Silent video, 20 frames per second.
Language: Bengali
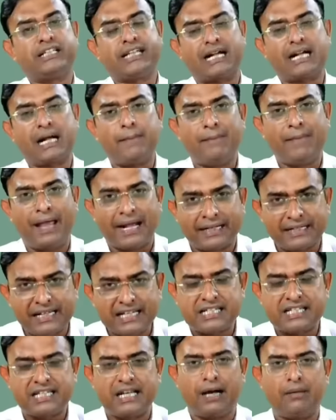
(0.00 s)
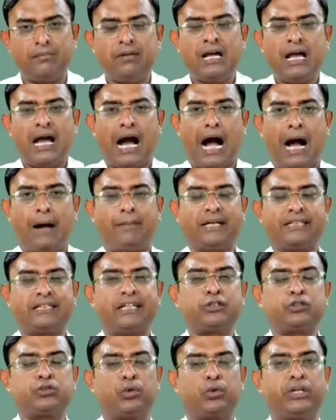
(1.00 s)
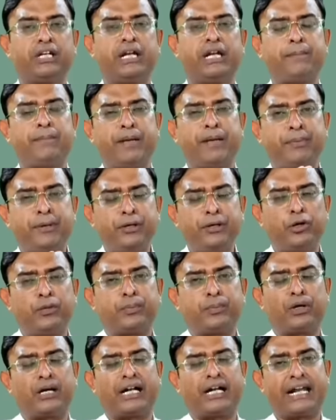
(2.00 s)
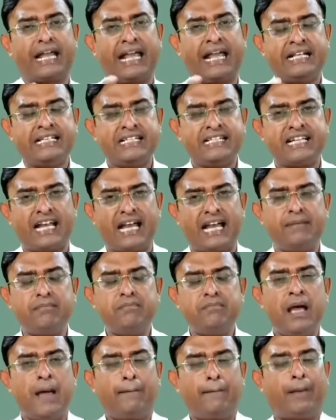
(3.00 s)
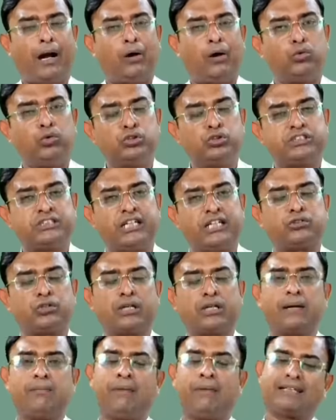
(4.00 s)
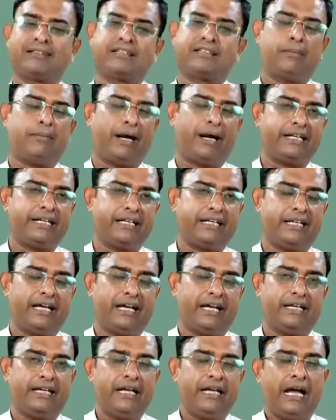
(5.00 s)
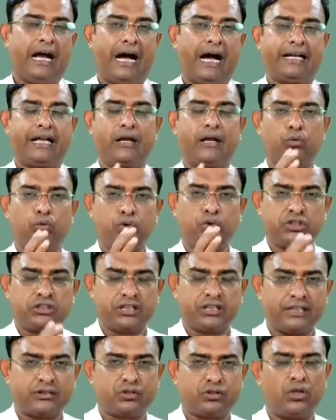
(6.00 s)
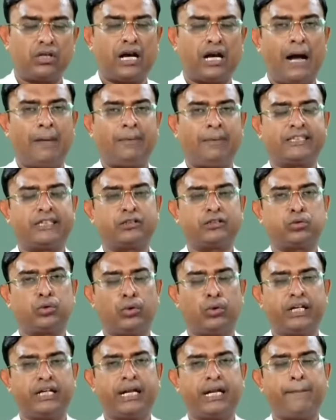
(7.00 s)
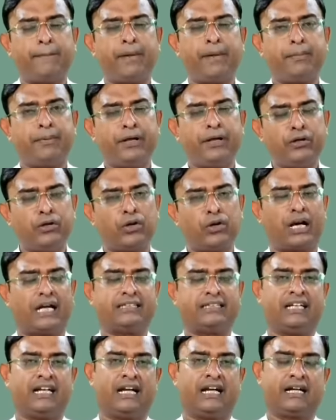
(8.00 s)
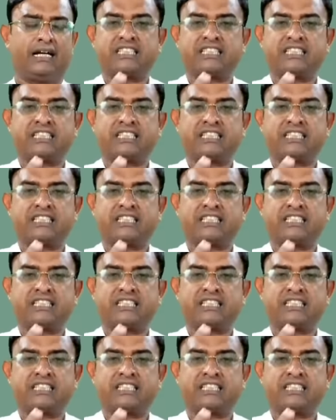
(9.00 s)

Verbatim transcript: মধ্যে থাকা ম্যাগনেশিয়াম আমাদের শরীরে বিভিন্ন প্রকার এনজাইম বা উৎসেচকের মাত্রা বাড়িয়ে দেয় আর এই উৎসেচক আমাদের শরীরে বিভিন্ন কাজে